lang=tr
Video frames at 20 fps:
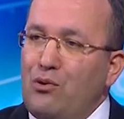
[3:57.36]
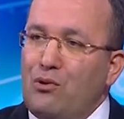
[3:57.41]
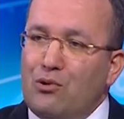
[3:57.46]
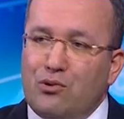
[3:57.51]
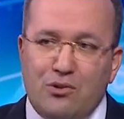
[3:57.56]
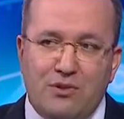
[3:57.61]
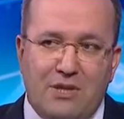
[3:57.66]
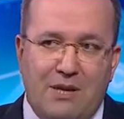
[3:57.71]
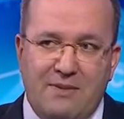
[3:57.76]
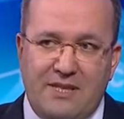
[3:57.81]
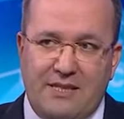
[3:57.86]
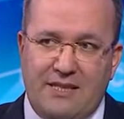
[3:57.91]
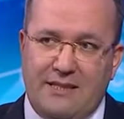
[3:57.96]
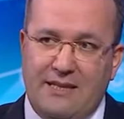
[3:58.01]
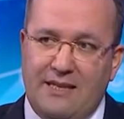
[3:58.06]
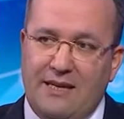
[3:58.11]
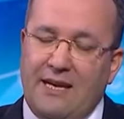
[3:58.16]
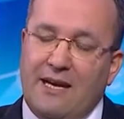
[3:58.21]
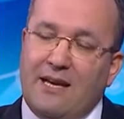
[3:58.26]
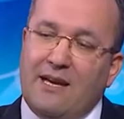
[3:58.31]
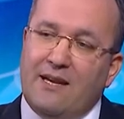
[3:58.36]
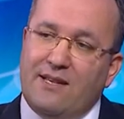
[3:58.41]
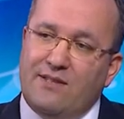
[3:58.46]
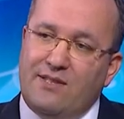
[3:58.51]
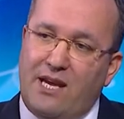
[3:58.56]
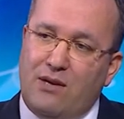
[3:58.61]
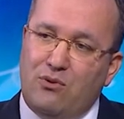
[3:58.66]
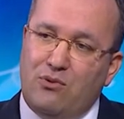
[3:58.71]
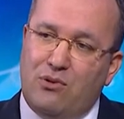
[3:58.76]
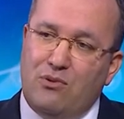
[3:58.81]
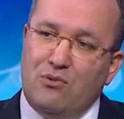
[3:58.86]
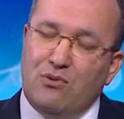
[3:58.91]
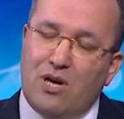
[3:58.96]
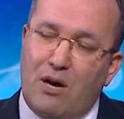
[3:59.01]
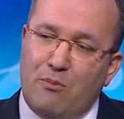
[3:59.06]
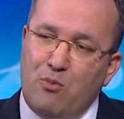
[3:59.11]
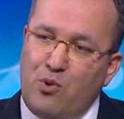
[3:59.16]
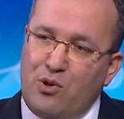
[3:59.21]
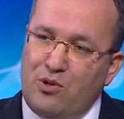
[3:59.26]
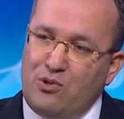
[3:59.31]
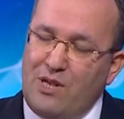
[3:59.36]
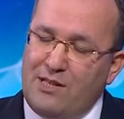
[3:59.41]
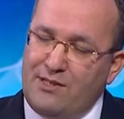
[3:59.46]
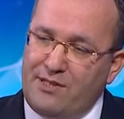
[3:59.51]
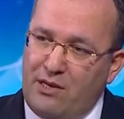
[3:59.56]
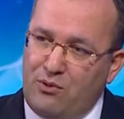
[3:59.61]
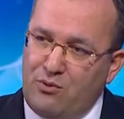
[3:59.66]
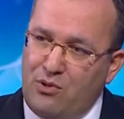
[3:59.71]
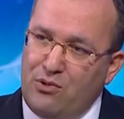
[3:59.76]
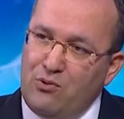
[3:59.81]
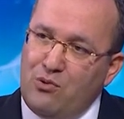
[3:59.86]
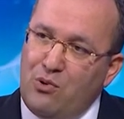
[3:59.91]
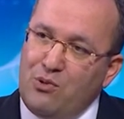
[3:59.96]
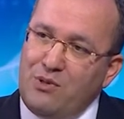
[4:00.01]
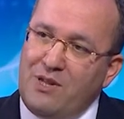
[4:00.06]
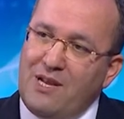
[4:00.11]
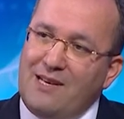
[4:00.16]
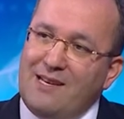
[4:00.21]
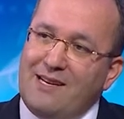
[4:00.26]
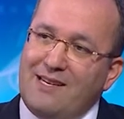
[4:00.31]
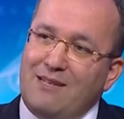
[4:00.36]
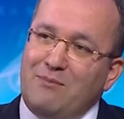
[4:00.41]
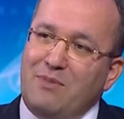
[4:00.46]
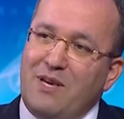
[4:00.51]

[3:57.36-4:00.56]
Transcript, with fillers: olsun demedik. Sektörün, kamu özel sektörün önderlerini